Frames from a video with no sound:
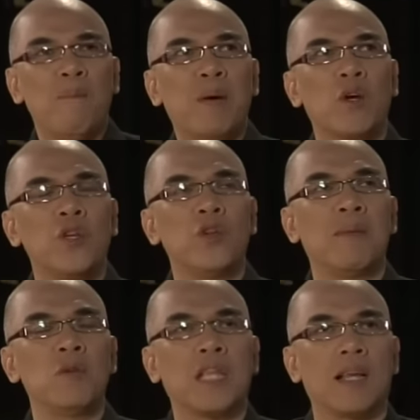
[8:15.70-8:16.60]
Pero yun
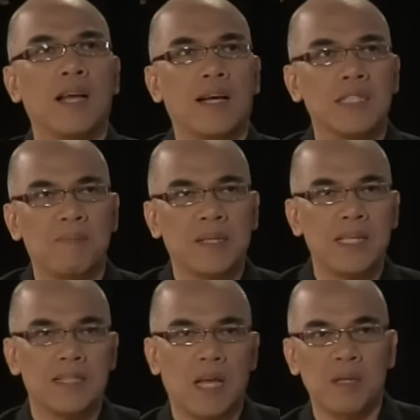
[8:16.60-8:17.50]
naman ho talaga, kasi pag
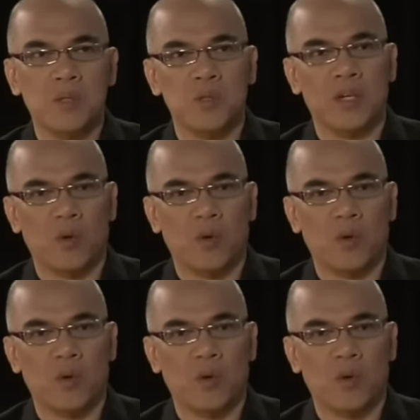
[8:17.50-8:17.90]
sinasabing Susan